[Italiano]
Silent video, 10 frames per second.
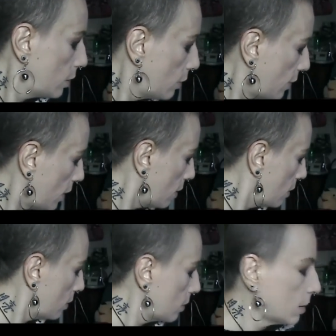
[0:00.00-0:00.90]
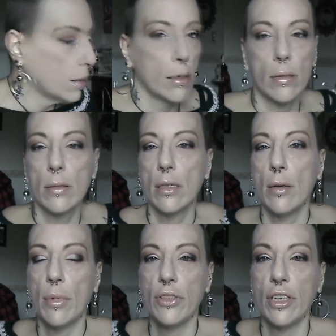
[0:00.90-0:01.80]
vabbè ah,
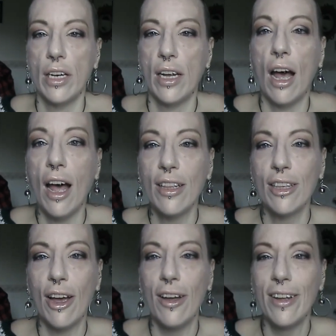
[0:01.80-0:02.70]
sarei mangiato il gatto